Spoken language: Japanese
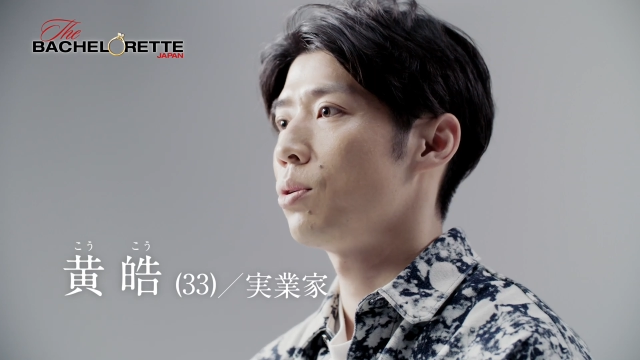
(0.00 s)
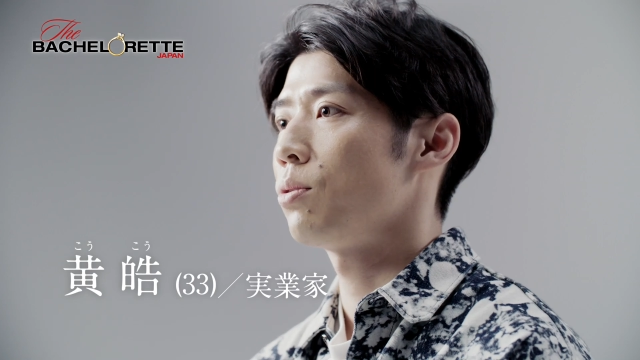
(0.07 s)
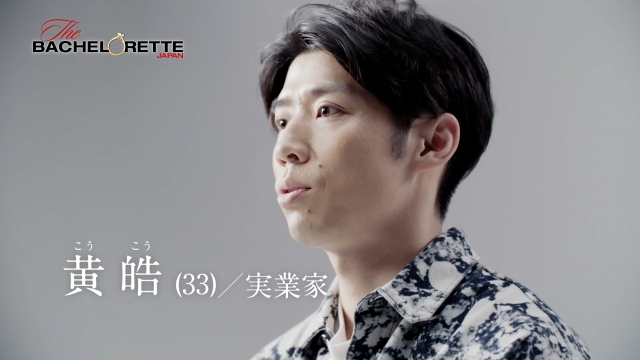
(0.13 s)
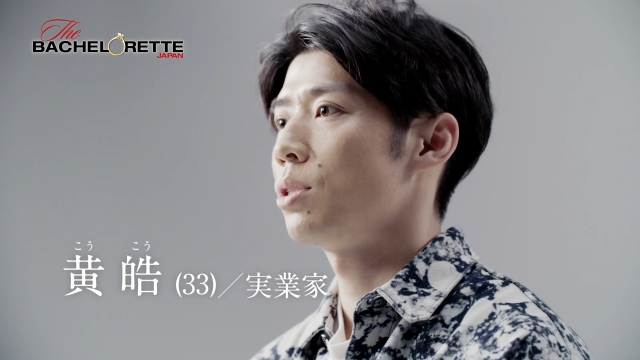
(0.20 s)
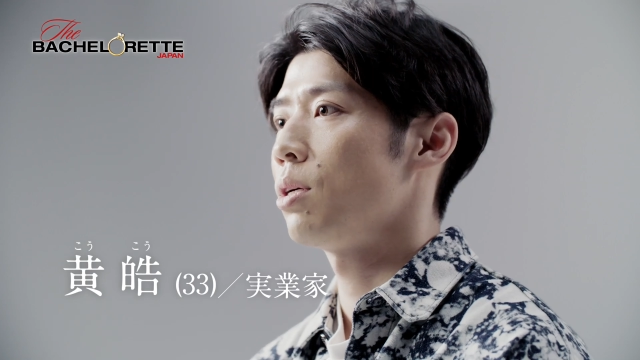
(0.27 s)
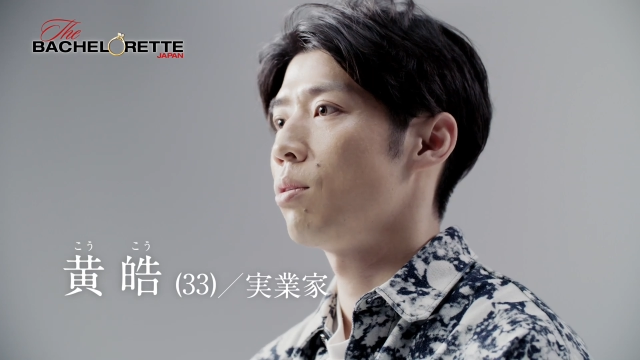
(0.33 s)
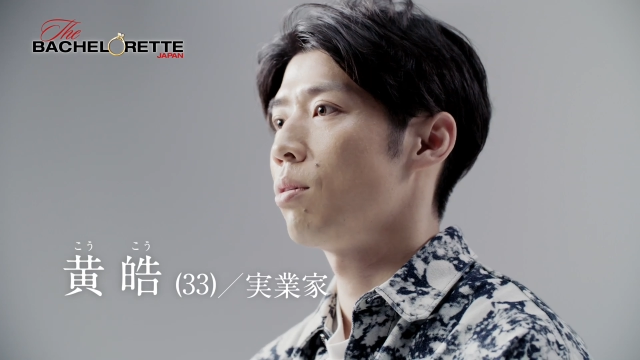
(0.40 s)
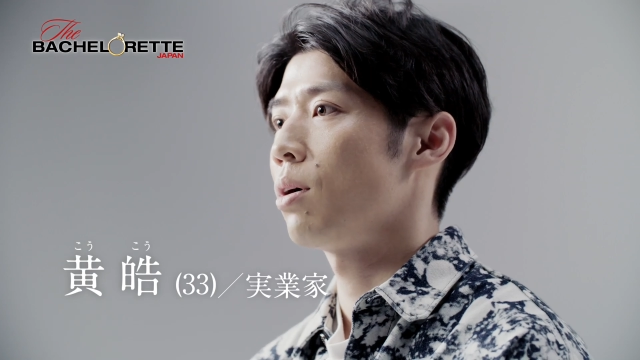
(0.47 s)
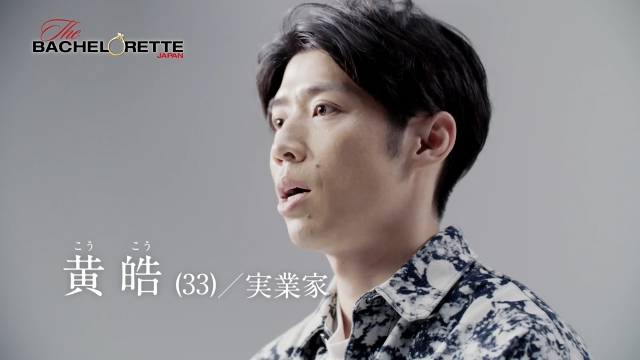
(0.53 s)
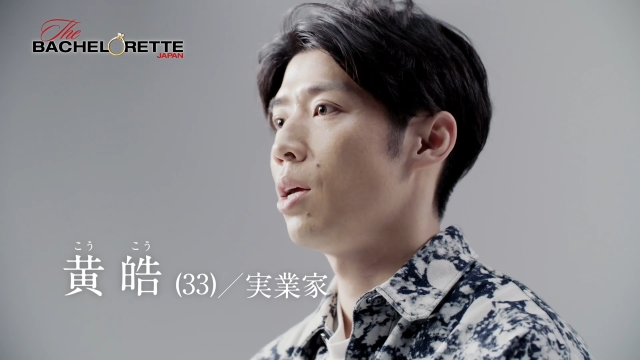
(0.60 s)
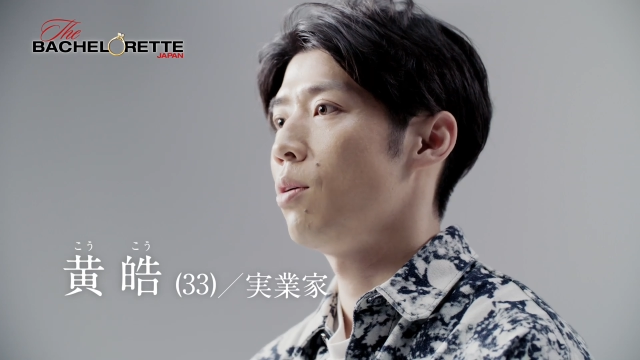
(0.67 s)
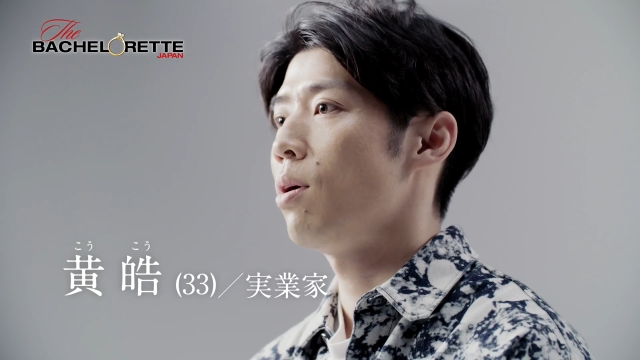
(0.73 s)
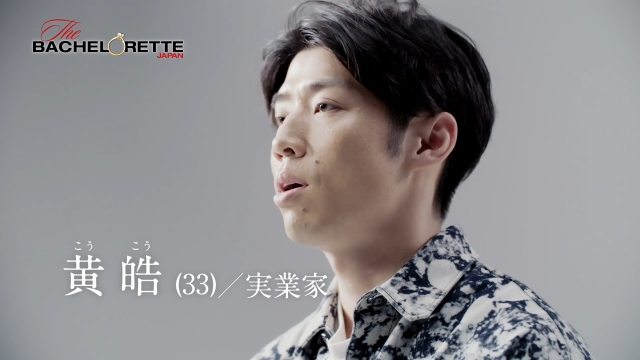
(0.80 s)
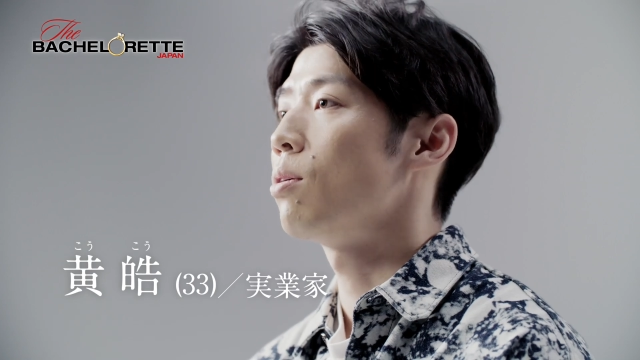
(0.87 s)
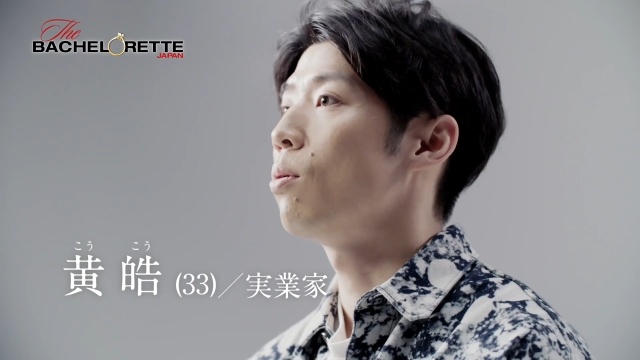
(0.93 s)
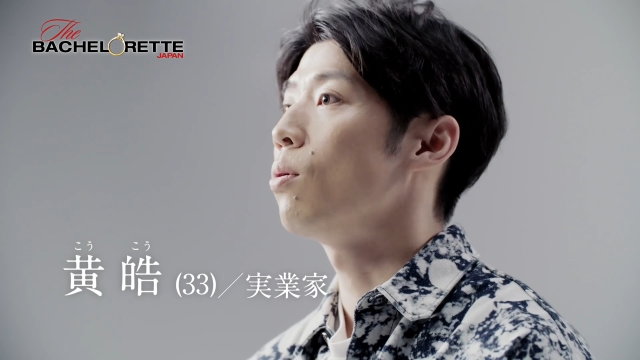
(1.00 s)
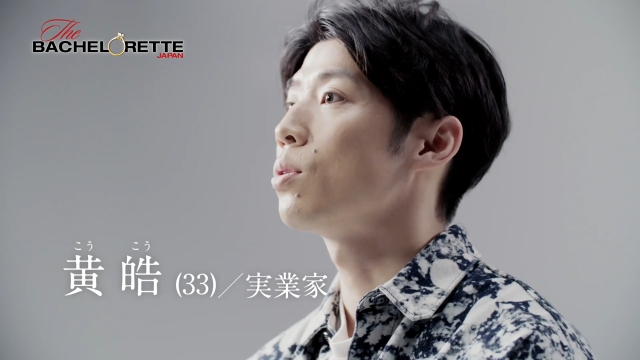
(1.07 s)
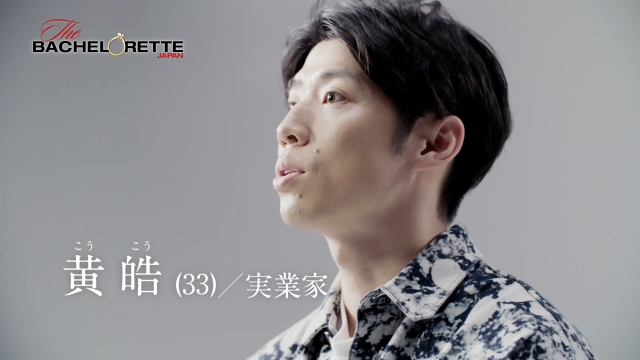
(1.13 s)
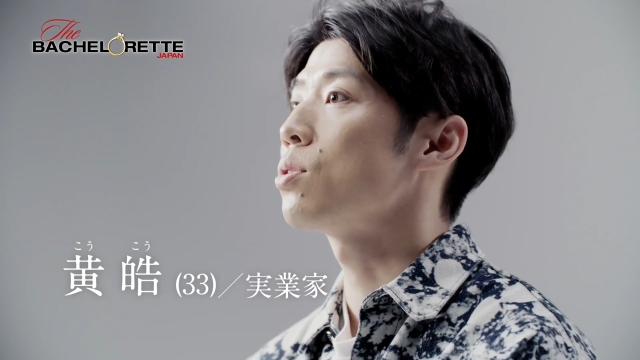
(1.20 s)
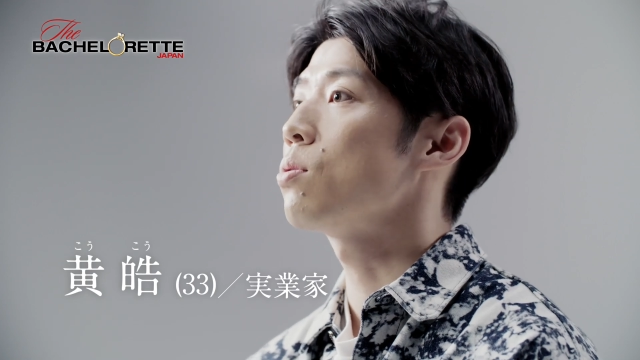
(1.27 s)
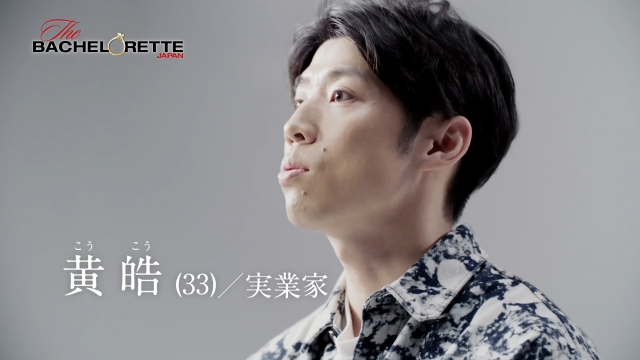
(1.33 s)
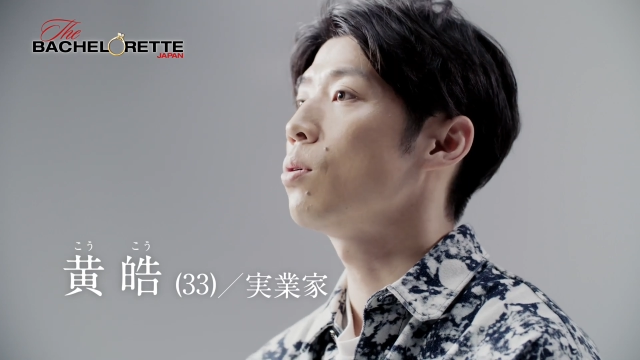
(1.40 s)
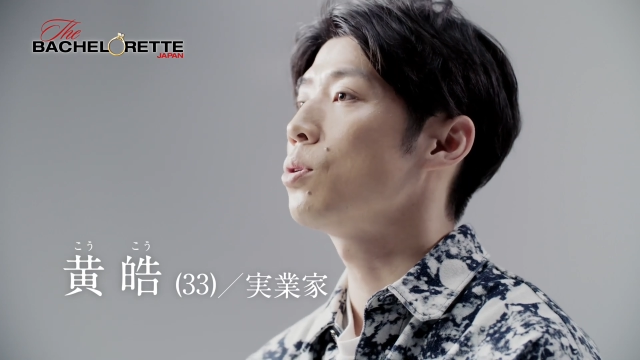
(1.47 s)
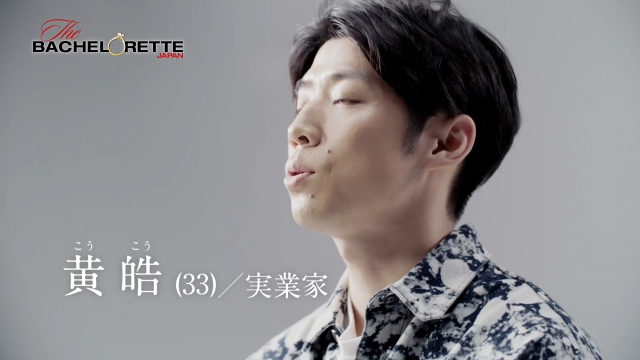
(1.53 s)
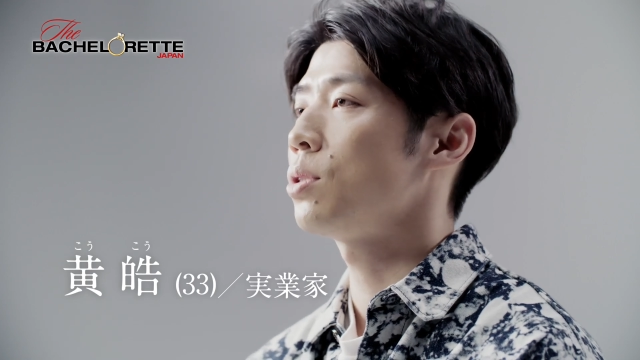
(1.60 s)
職したのがいわゆる大手総合